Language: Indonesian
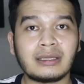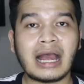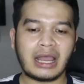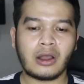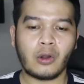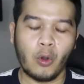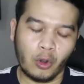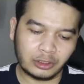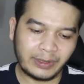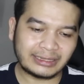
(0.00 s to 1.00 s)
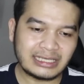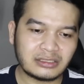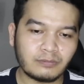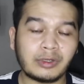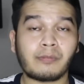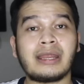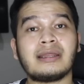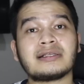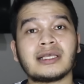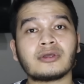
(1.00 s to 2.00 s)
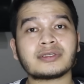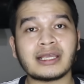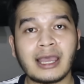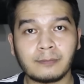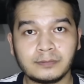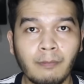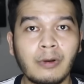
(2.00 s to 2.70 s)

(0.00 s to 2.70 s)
Nah, otomatis bermain dari sektor sayap,